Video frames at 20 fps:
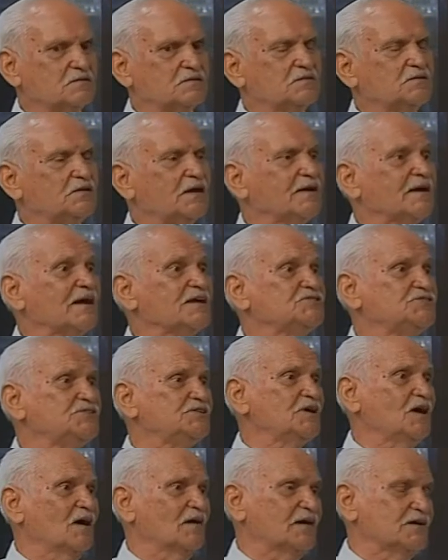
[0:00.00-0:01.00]

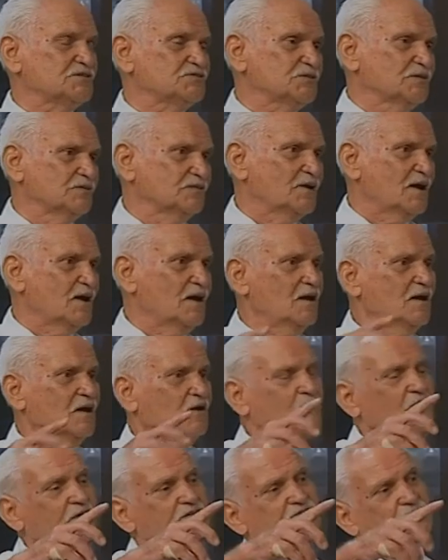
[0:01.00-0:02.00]
Terazi arasında
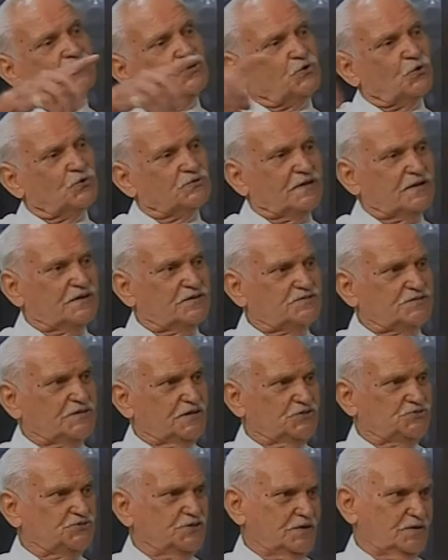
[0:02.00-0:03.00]
Vasiliko Deresi
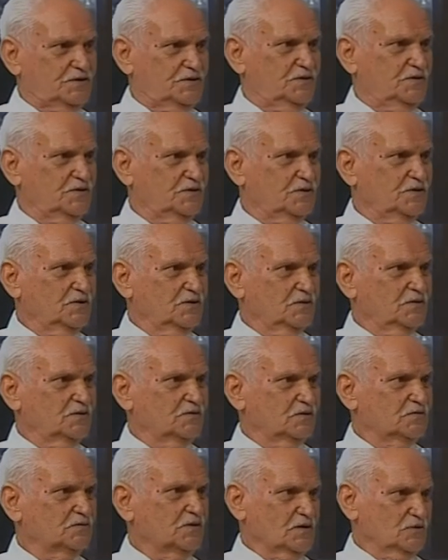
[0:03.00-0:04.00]
geçer. Evet.
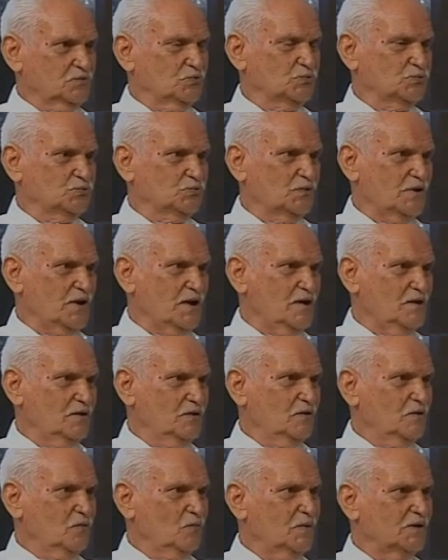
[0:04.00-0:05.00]
Tatlı suda
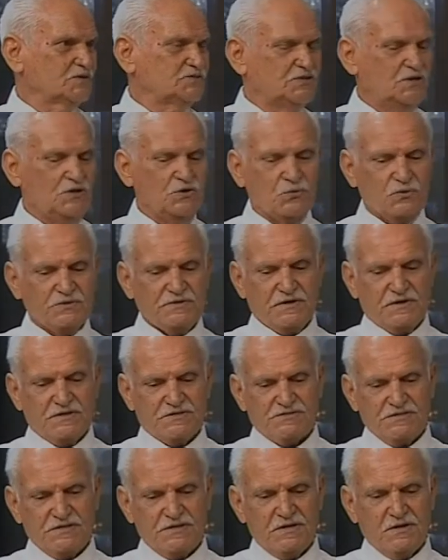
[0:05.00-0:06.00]
Vasiliko
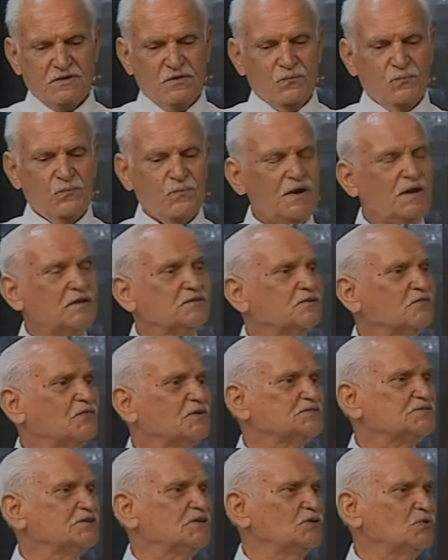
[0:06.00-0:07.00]
Deresi ve
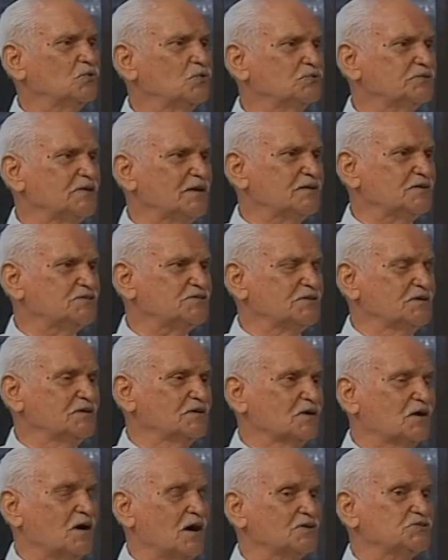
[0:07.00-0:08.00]
Vasiliko Deresi'nin
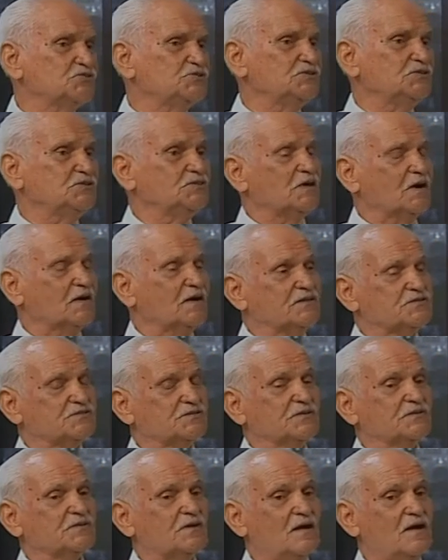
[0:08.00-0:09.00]
karşı
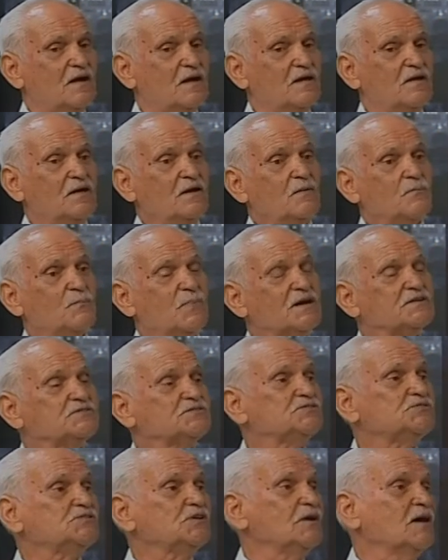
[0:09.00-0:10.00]
yakasında bazı
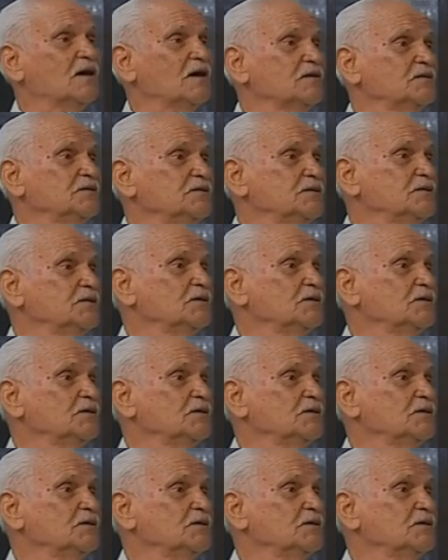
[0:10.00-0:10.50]
silahlı